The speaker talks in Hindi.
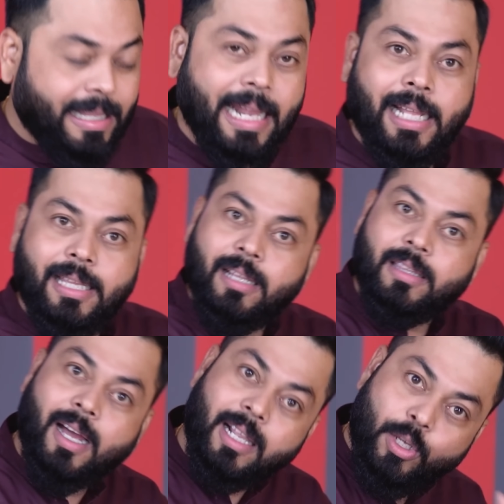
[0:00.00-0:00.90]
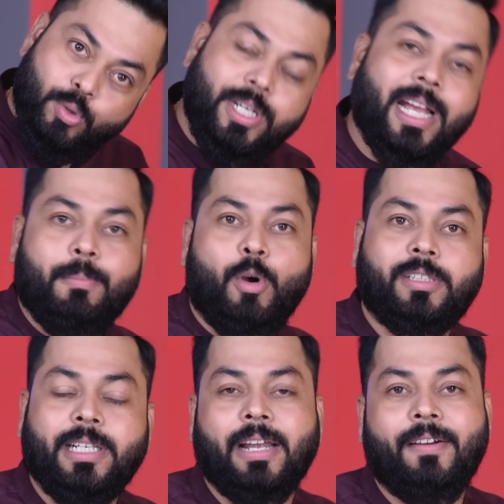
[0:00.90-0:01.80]
त्यांना तर दर दिवशी
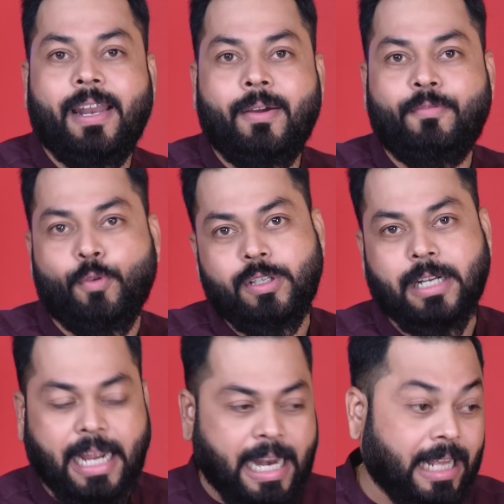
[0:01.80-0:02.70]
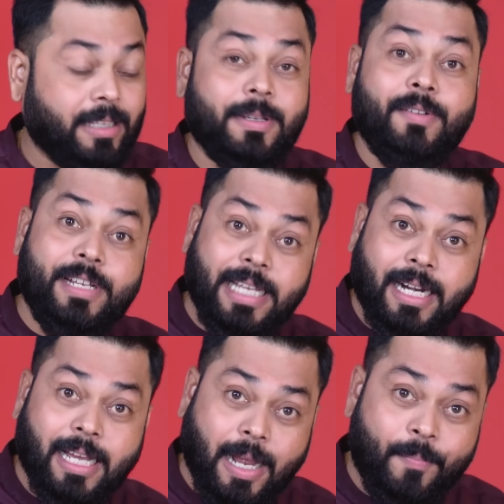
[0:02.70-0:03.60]
अनबॉक्सिंग नव्या नव्या फोनचं करायला लागतं म्हणजे
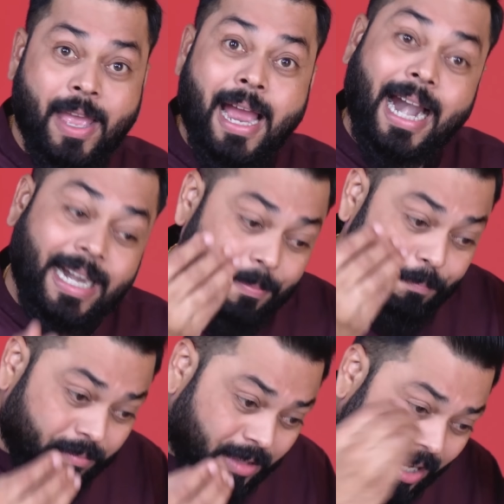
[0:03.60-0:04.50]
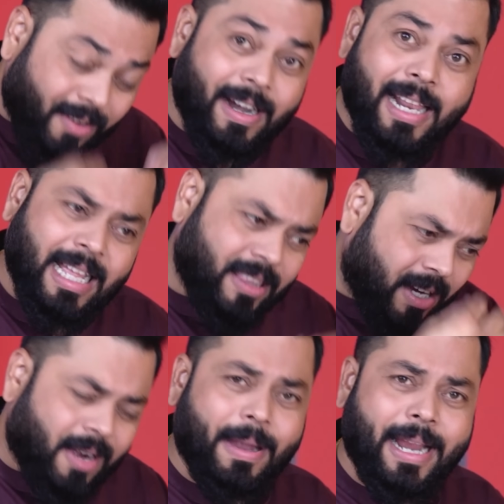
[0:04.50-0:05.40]
विचार करा आणि दर वेळेला दर